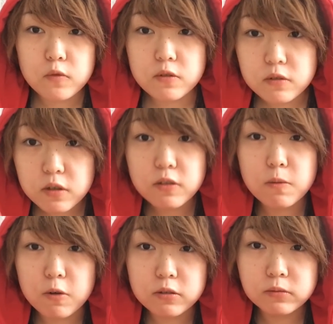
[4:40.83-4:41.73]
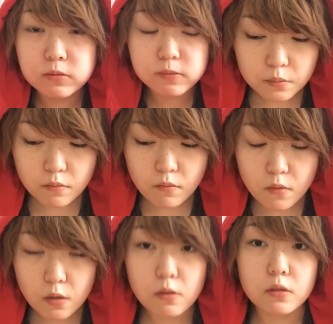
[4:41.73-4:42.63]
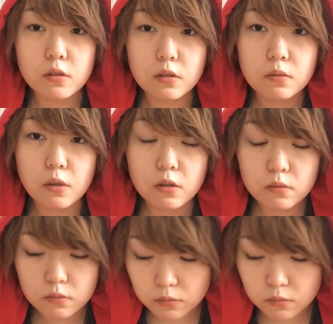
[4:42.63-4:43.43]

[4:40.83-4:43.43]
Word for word: 全然いけます私あれ